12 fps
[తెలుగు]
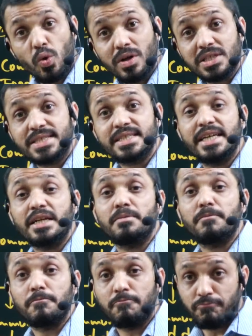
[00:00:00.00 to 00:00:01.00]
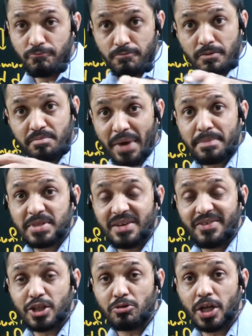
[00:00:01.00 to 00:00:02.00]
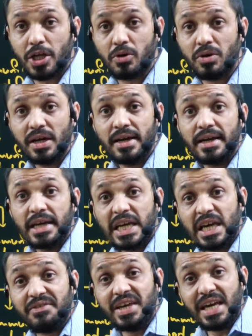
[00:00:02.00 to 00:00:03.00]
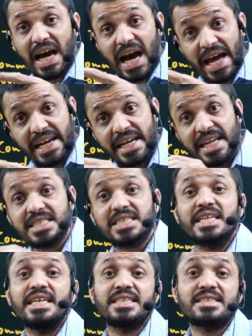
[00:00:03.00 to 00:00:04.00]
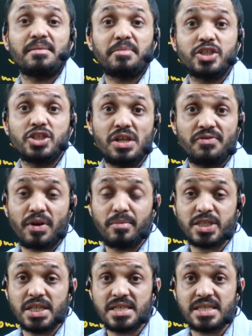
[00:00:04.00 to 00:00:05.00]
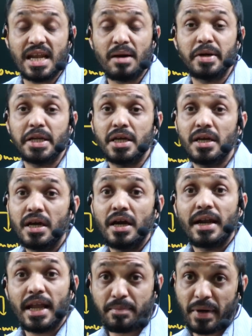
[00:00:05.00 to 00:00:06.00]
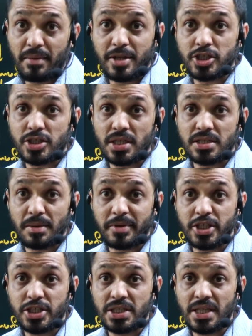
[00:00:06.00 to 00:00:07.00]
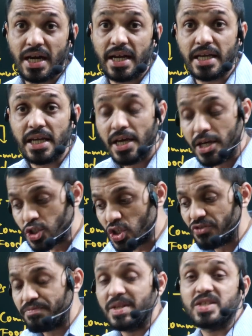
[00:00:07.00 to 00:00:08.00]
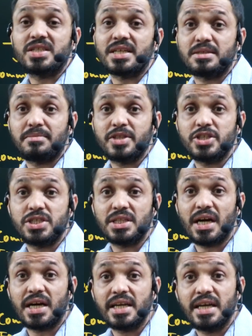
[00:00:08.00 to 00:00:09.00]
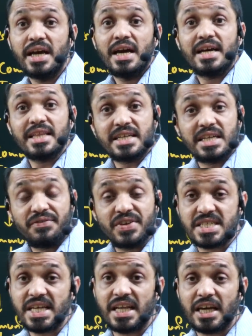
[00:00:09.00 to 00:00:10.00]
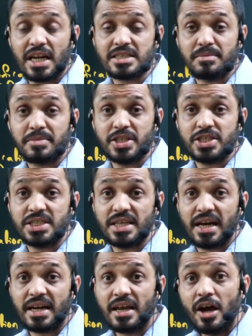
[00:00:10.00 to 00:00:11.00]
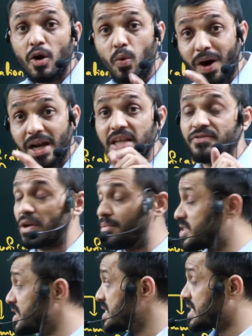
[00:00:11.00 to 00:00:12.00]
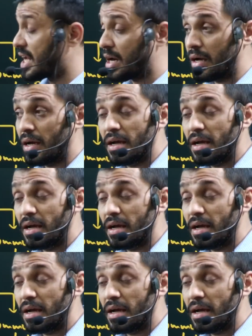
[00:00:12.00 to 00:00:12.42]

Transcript: గూగుల్ స్ట్రీట్ మ్యాప్స్ ఏవైతే ఉన్నాయో ఇవి అన్ని స్టేట్స్కి సంబంధించిన ఇన్ఫర్మేషన్ ఇస్తే ఎలా మరి లైక్ ప్రైమ్ మినిస్టర్కి సంబంధించింది కానీ చీఫ్ మినిస్టర్కి సంబంధించింది కానీ లేదా డిఫెన్స్ ఏరియాలకు సంబంధించింది కానీ వాళ్ళు ఇన్ఫర్మేషన్ ఇస్తే ఎలా